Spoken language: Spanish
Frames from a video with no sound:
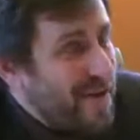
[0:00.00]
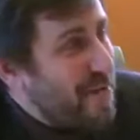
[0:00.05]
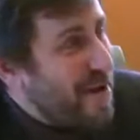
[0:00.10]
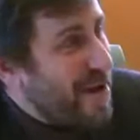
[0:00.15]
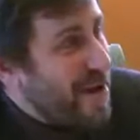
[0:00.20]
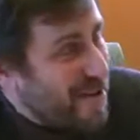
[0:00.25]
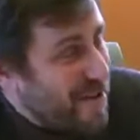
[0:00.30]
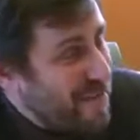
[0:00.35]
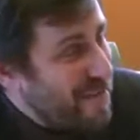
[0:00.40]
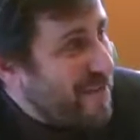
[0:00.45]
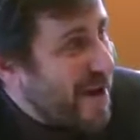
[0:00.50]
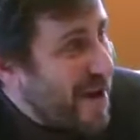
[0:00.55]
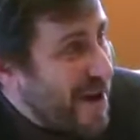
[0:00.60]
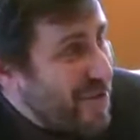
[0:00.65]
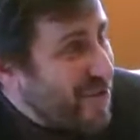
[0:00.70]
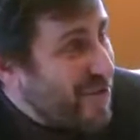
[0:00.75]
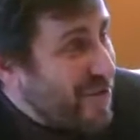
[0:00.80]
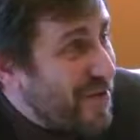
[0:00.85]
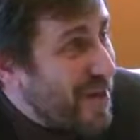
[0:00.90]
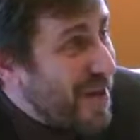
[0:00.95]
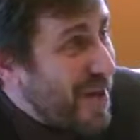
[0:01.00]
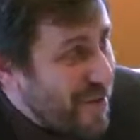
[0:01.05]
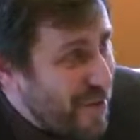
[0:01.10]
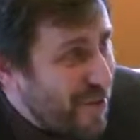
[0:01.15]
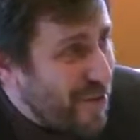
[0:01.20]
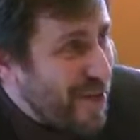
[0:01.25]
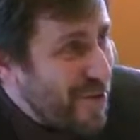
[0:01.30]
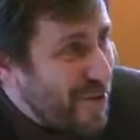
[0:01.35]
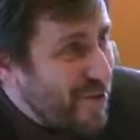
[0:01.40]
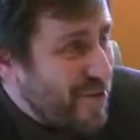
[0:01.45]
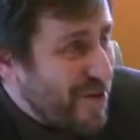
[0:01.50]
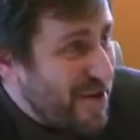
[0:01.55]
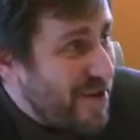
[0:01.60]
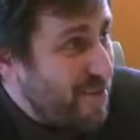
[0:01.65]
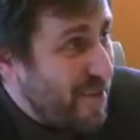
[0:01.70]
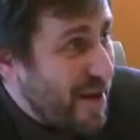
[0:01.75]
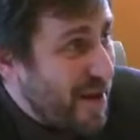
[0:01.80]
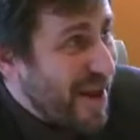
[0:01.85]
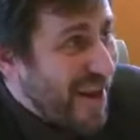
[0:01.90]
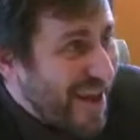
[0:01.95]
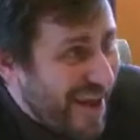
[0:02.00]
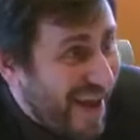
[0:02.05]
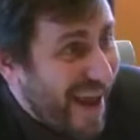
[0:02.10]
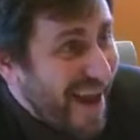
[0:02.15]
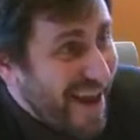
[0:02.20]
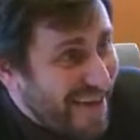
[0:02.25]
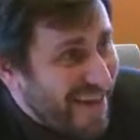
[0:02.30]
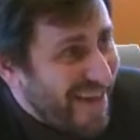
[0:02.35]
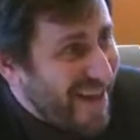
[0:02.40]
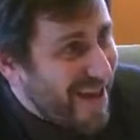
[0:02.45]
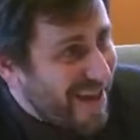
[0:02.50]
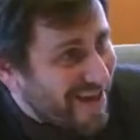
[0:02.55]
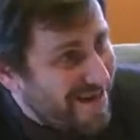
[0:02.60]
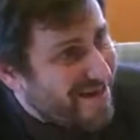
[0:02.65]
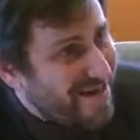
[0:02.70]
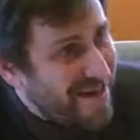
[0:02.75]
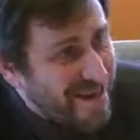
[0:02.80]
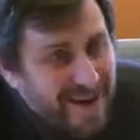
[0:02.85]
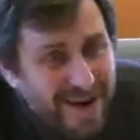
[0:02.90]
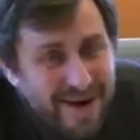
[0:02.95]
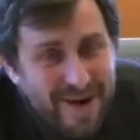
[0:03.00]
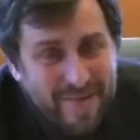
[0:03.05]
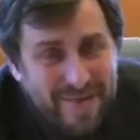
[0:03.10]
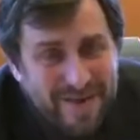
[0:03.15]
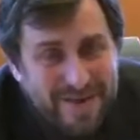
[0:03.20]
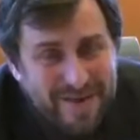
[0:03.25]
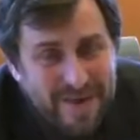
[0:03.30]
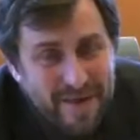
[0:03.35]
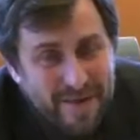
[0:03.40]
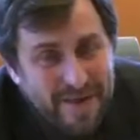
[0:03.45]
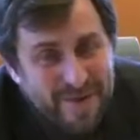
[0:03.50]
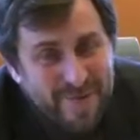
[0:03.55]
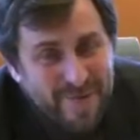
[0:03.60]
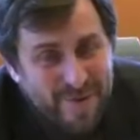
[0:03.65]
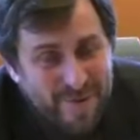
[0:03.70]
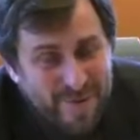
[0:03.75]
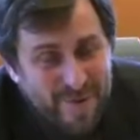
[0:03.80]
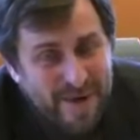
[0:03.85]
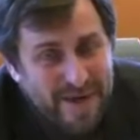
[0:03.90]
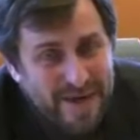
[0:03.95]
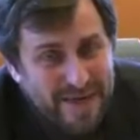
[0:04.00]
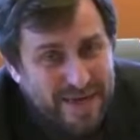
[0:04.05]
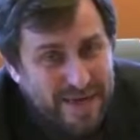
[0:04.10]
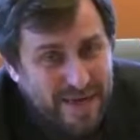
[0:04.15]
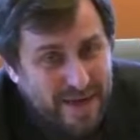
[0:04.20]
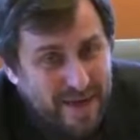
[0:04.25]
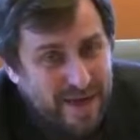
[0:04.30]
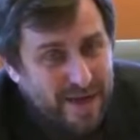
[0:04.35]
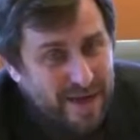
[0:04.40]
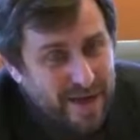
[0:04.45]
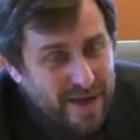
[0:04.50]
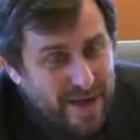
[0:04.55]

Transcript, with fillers: para confiar en usted y que por tanto nos explique qué ideas tiene la presidencia portuguesa